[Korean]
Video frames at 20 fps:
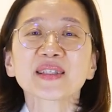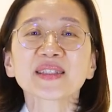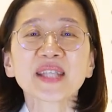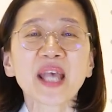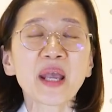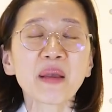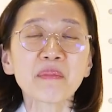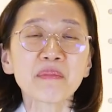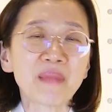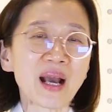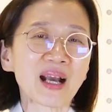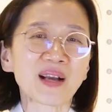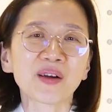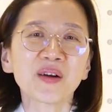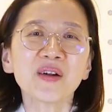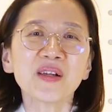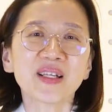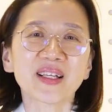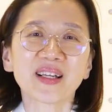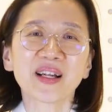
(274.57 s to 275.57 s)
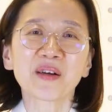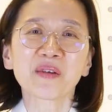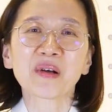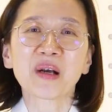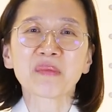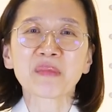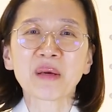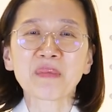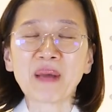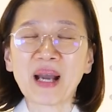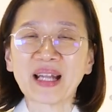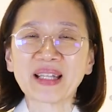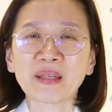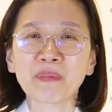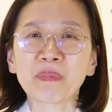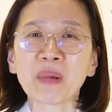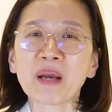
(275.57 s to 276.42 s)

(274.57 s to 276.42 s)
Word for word: 생 막걸리라고 아마 많이